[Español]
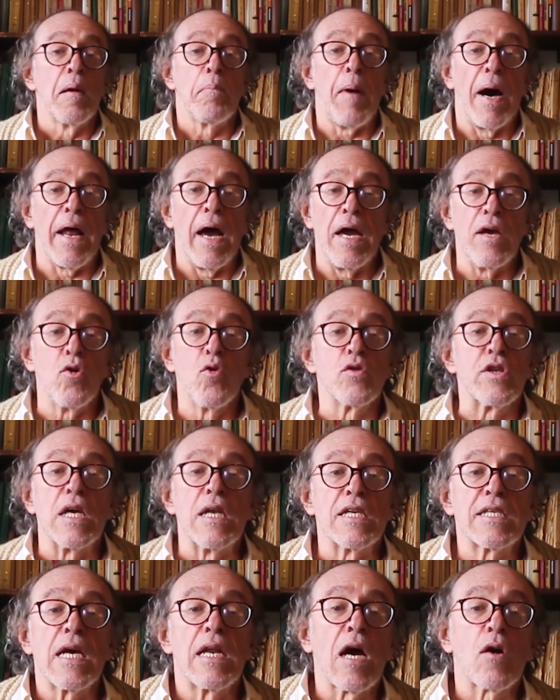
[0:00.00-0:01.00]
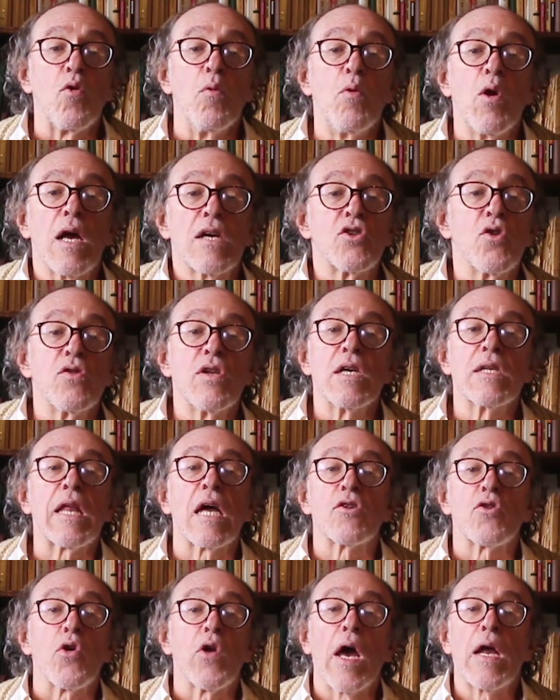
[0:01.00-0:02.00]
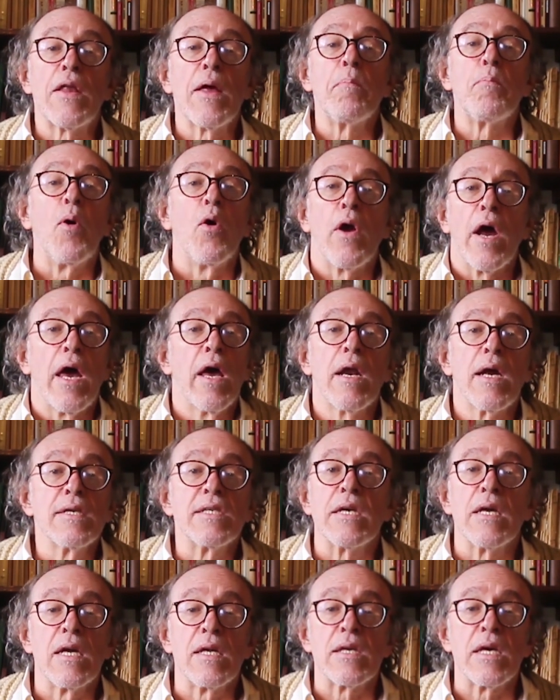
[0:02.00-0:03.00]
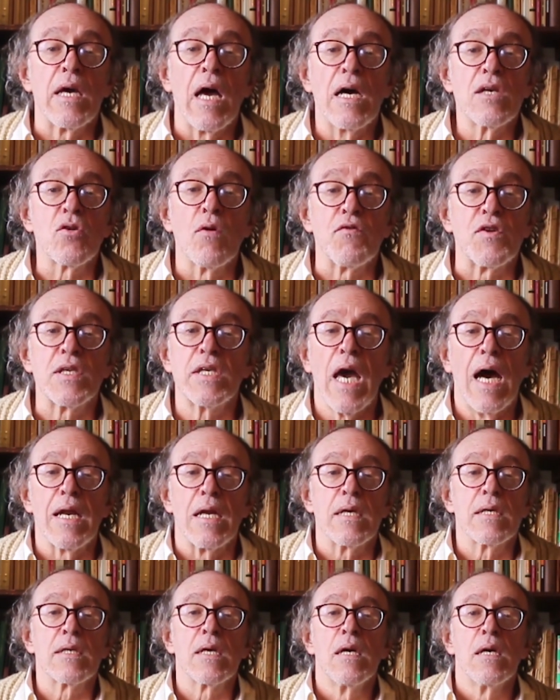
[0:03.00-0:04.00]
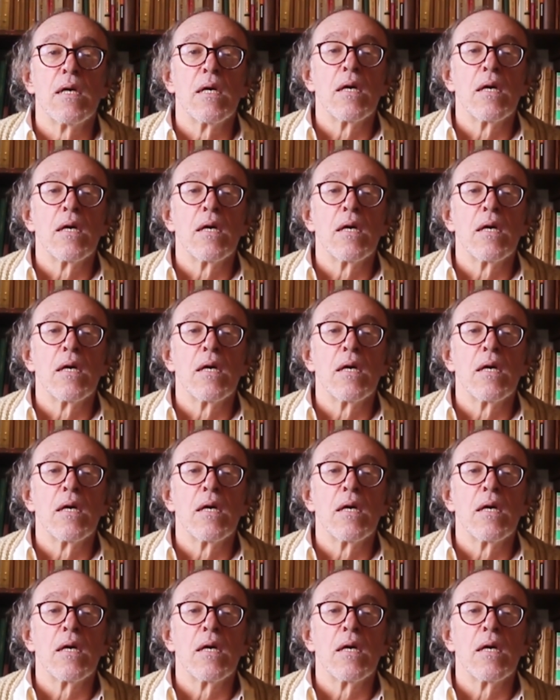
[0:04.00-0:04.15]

Para ello utilizan la acumulación dictatorial de poderes y e identidades oficiales,